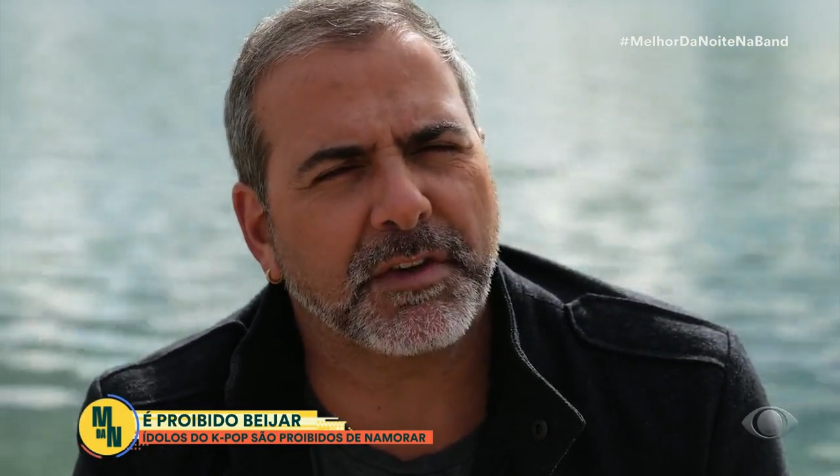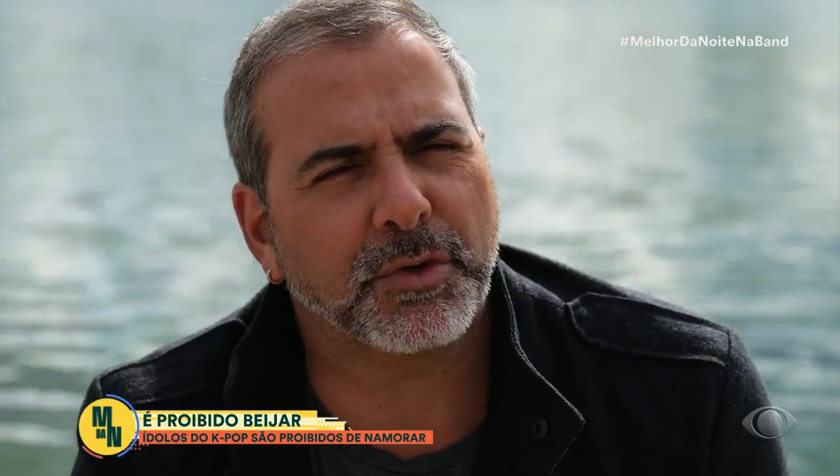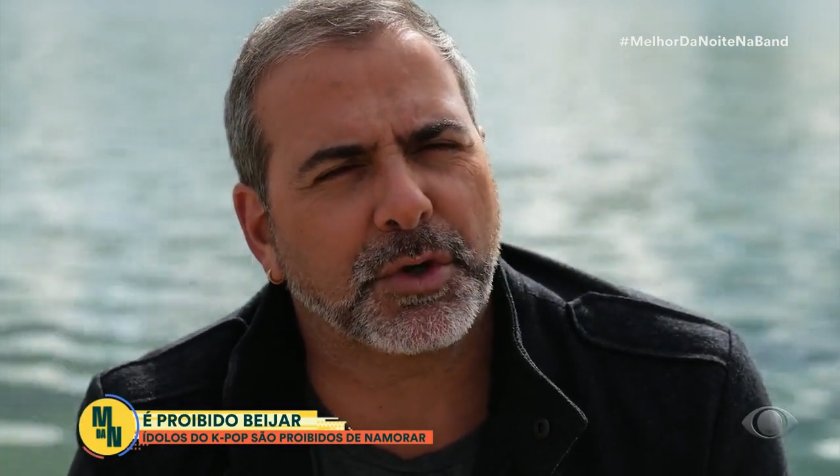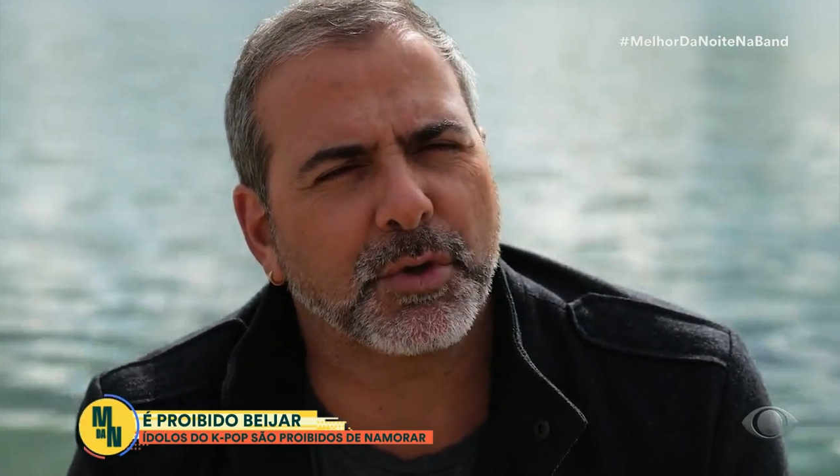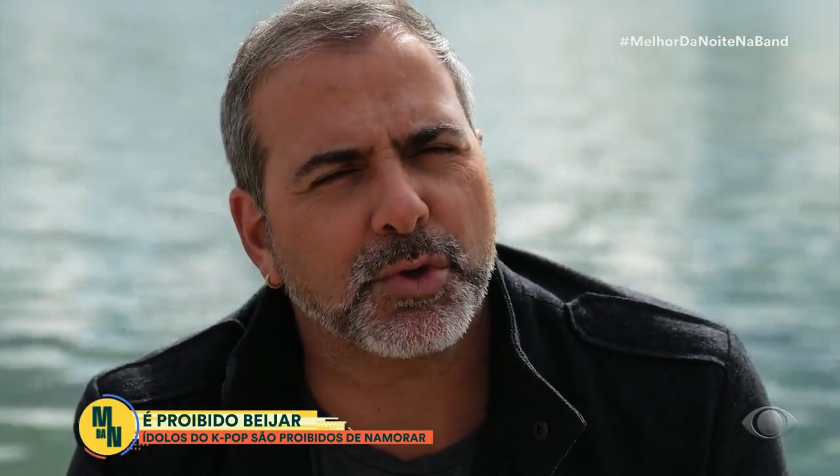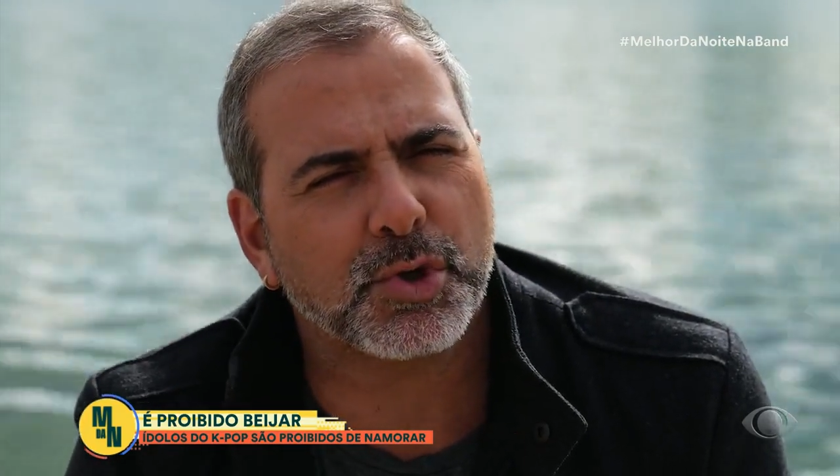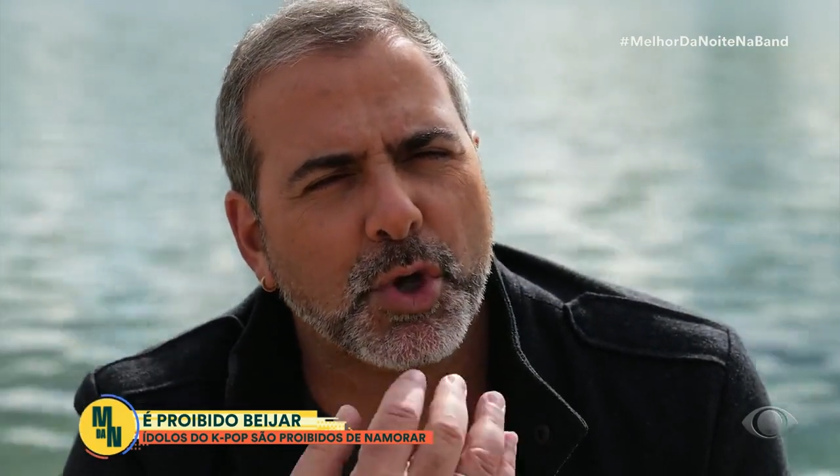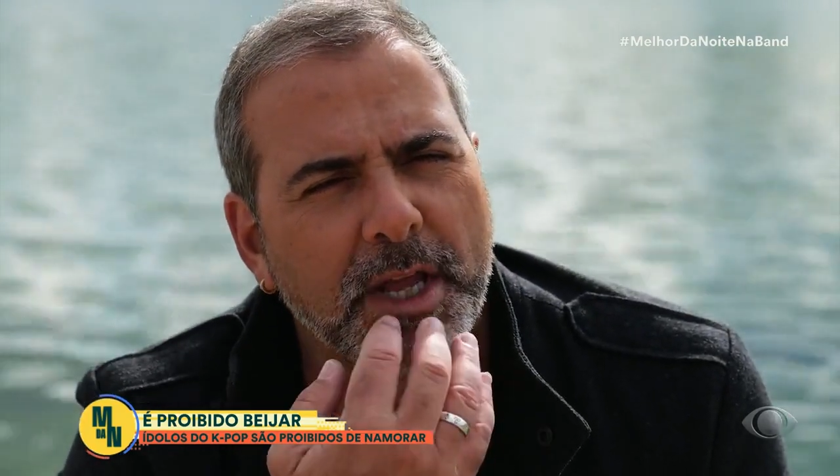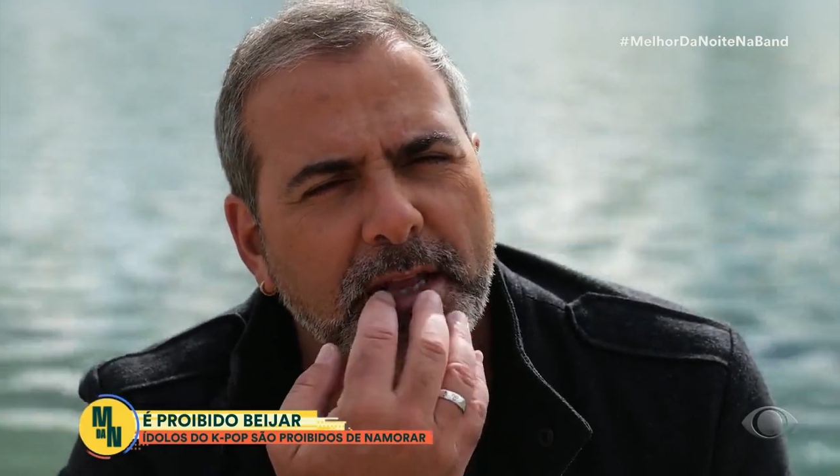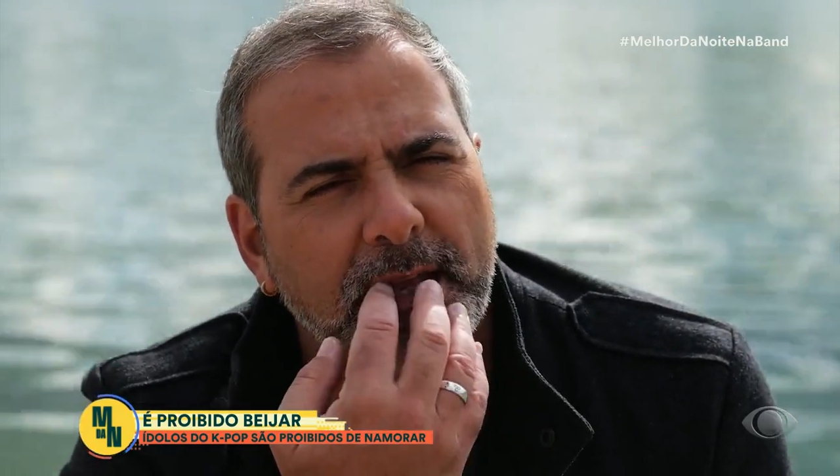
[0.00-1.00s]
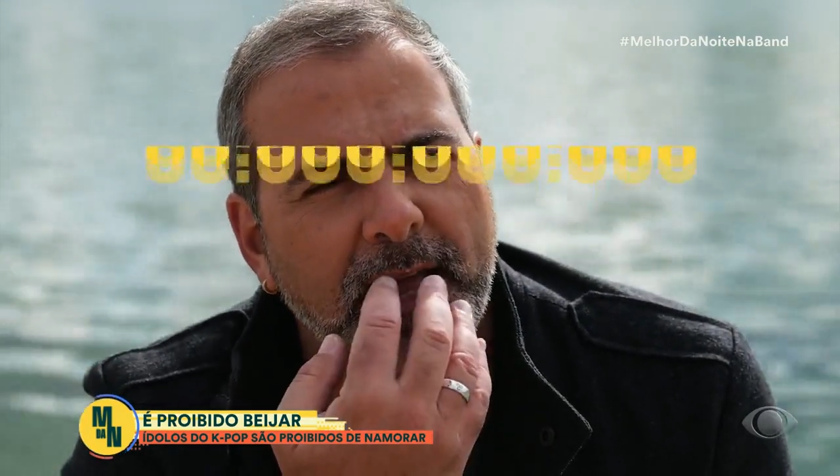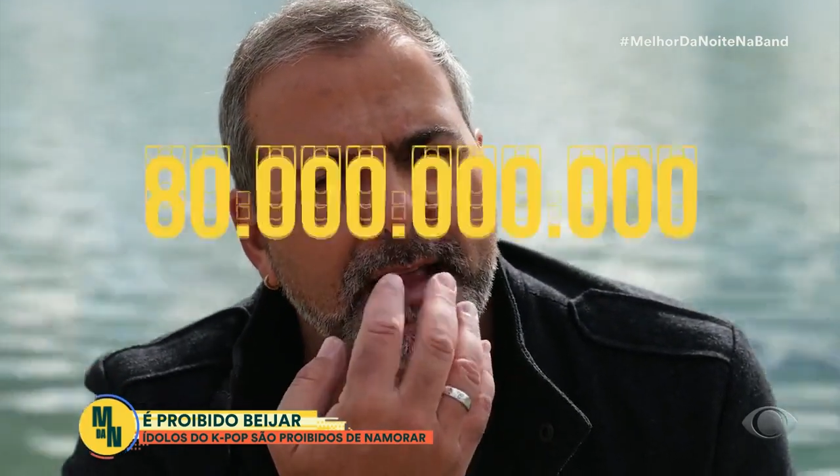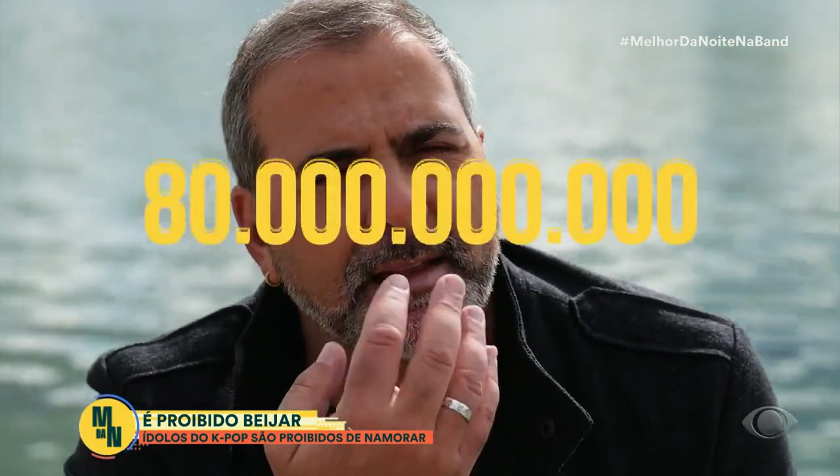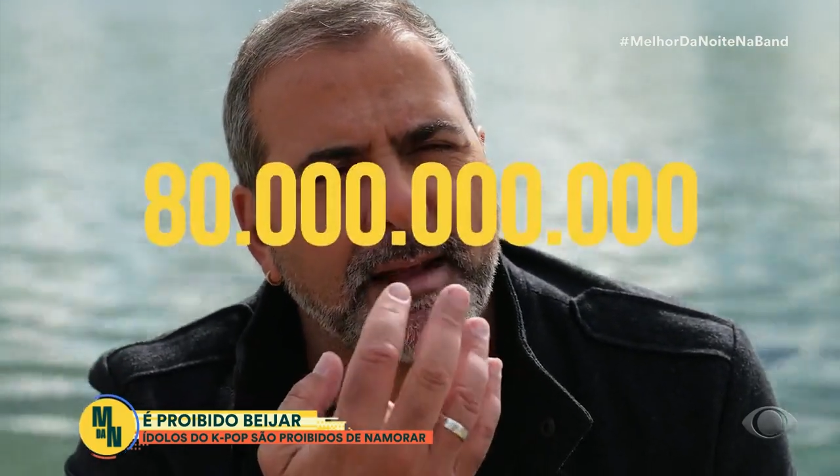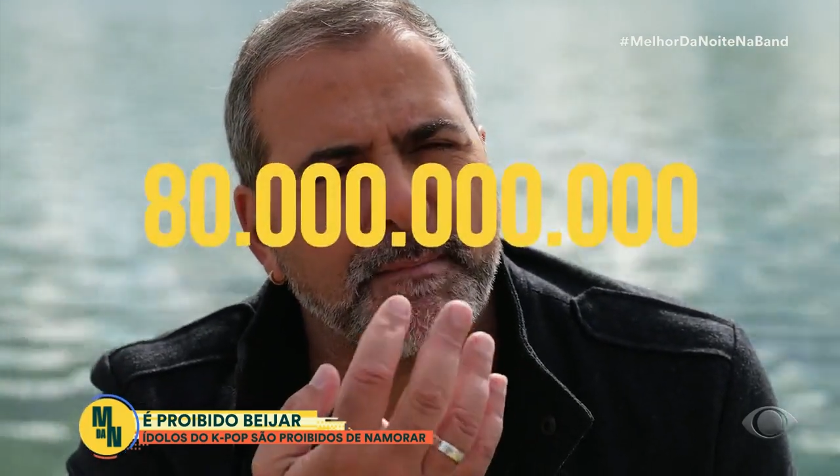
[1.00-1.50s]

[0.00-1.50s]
do que os 80